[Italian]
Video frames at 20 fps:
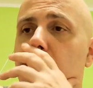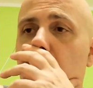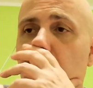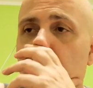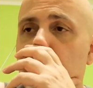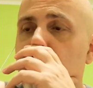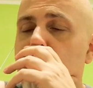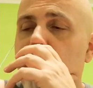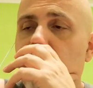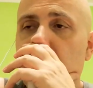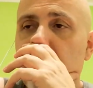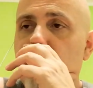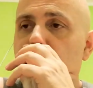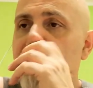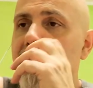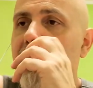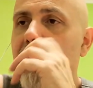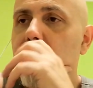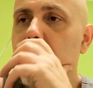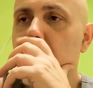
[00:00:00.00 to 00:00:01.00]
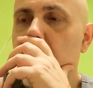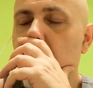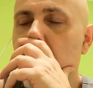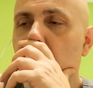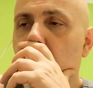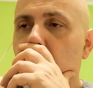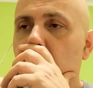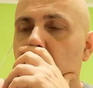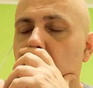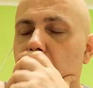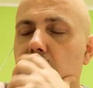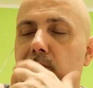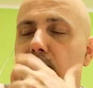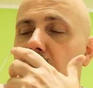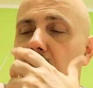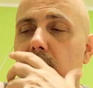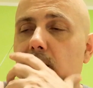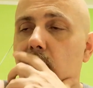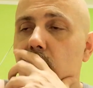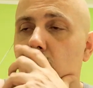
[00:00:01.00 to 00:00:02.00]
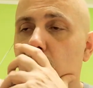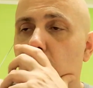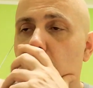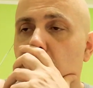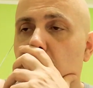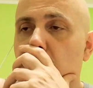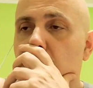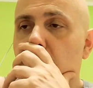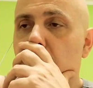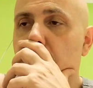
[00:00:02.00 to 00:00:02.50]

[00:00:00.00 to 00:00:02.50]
si era portata in vantaggio, col, in vantaggio col,